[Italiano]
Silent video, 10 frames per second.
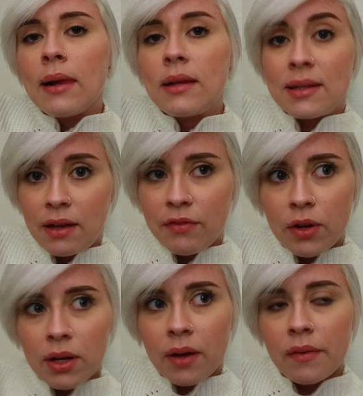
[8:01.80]
da
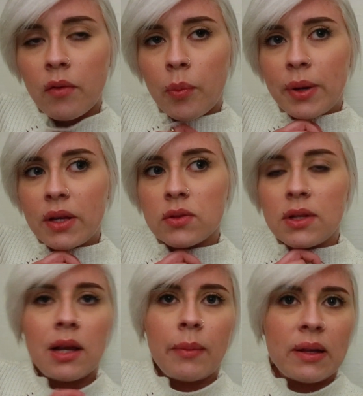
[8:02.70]
Sephora, avevo preso
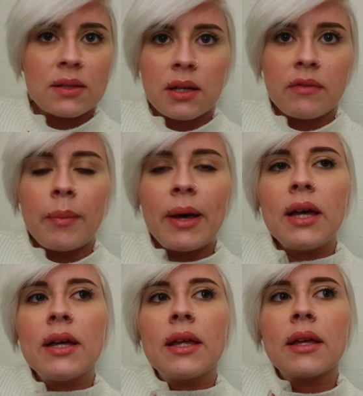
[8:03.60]
delle maschere,
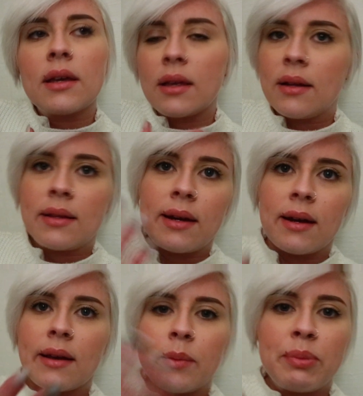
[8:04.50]
vabbè, che in realtà
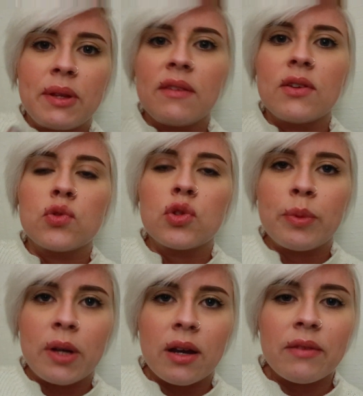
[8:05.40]
erano riempitive giusto
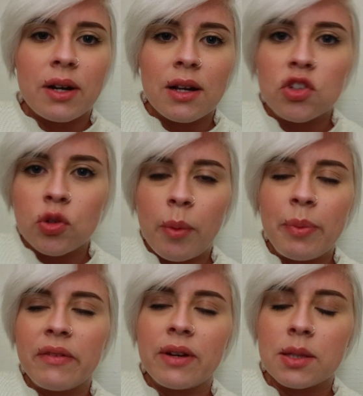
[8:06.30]
per arrivare alla somma
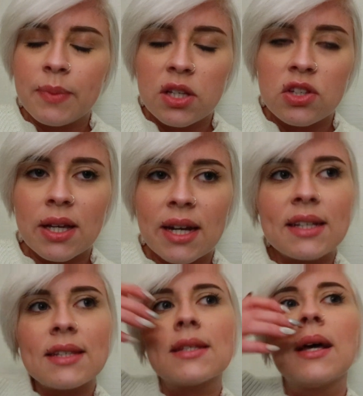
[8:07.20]
per avere la spedizione
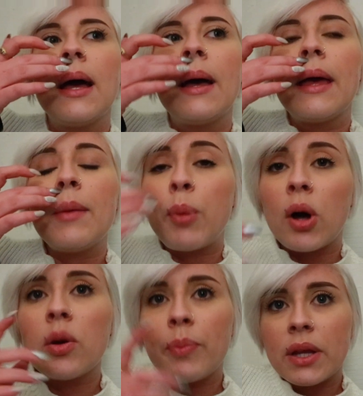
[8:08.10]
gratis e
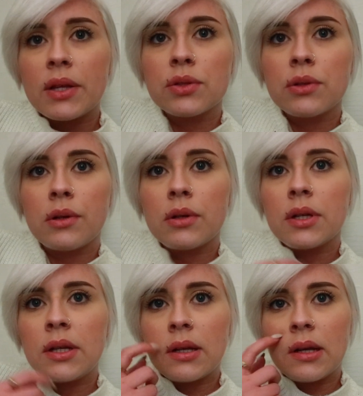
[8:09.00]
poi ho preso
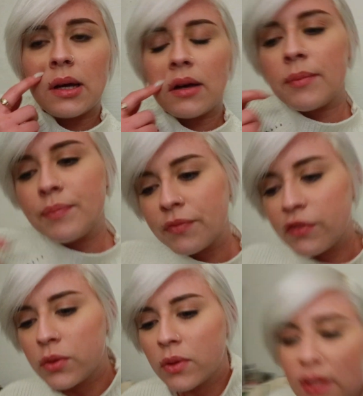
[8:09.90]
il ehm,
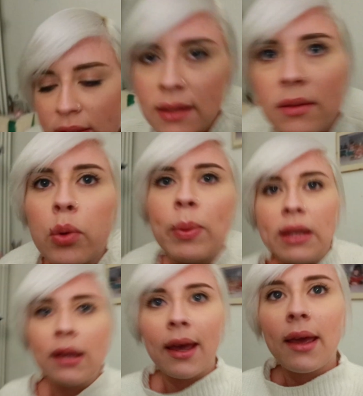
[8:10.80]
fondotinta di Urban
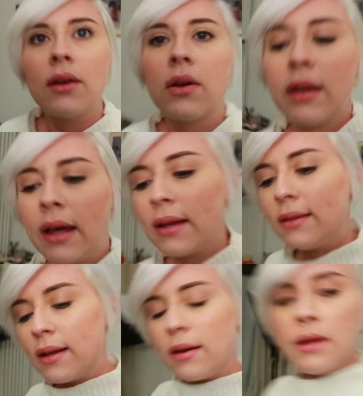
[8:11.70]
Decay l'All
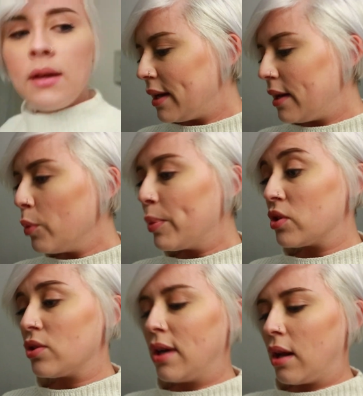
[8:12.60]
Nighter e l'ho
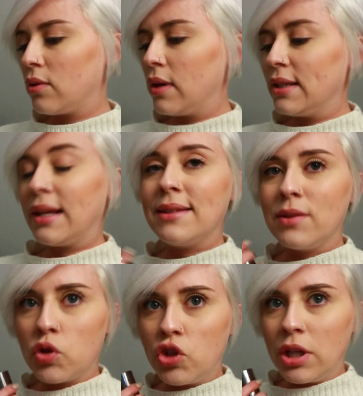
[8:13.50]
preso nella tonalità
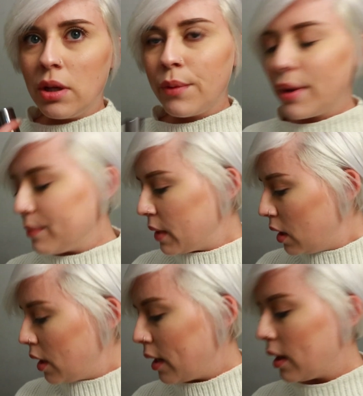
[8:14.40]
05
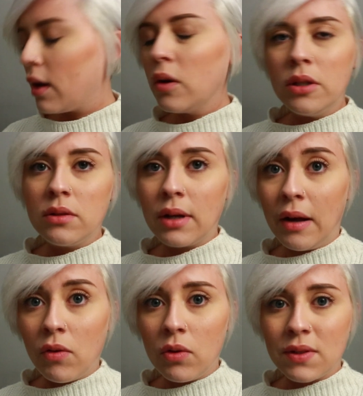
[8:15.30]
e ho detto
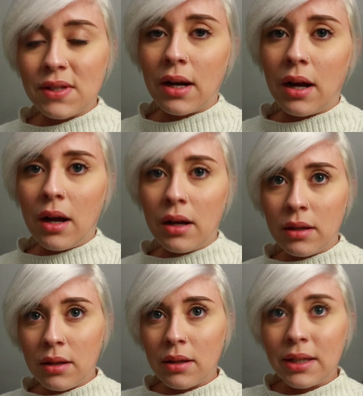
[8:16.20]
cavolo sarà
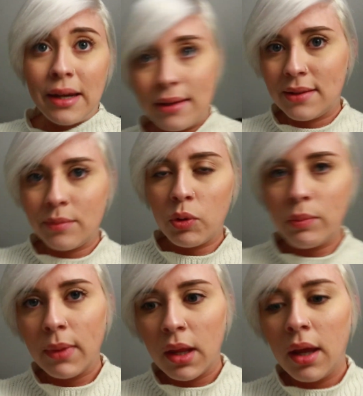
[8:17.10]
eh, chiarissimo
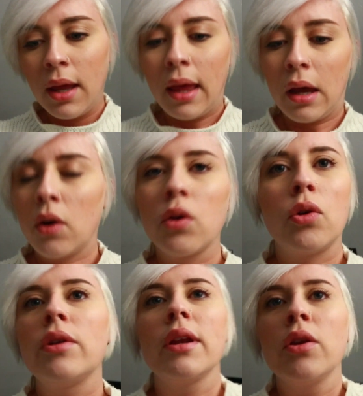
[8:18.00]
Ecco,
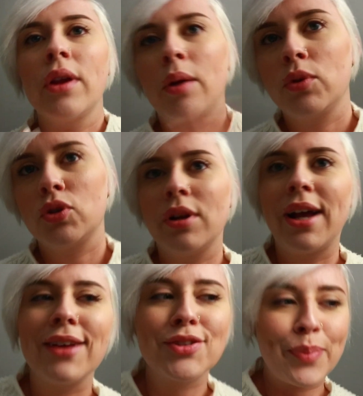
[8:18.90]
non, non è questo il
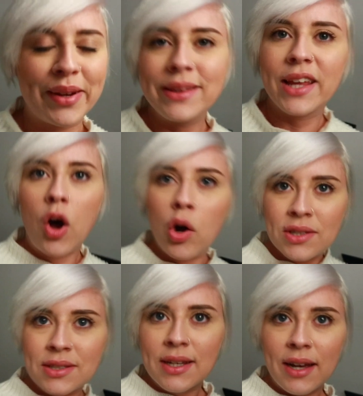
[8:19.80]
caso, prende
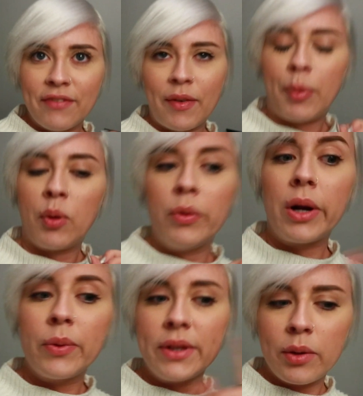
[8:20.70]
ossida che fa
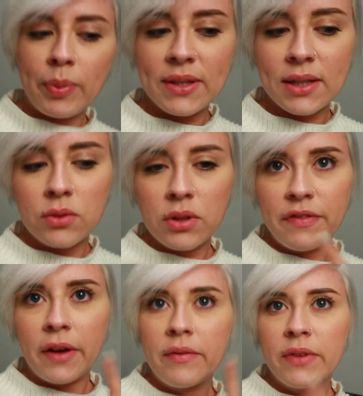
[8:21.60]
paura. Quindi ho pensato di
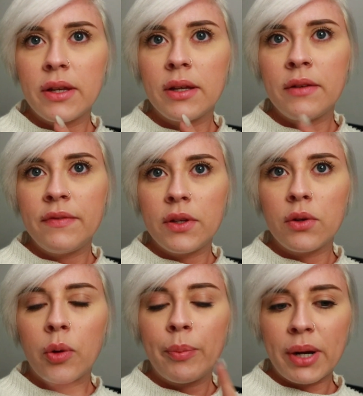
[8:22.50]
farvi il
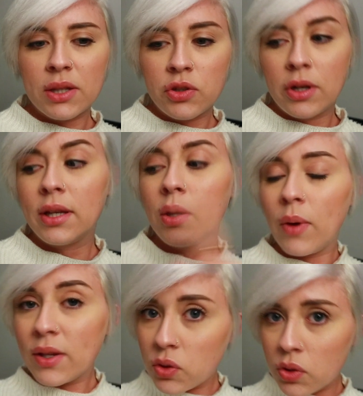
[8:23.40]
video comparazione di
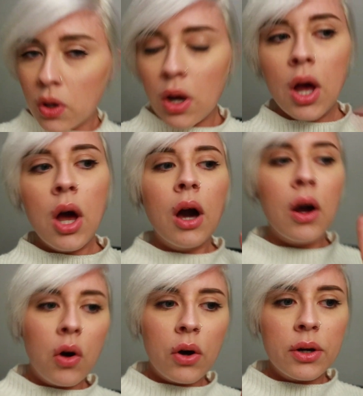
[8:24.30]
questo
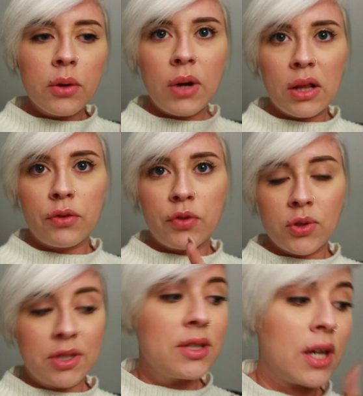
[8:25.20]
con un altro
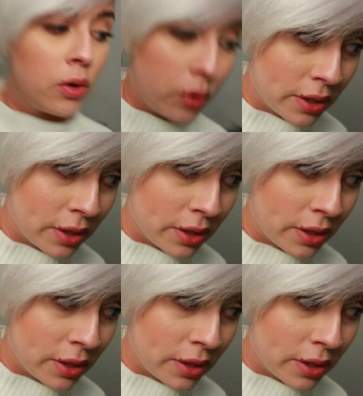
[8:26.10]
fondotinta che ho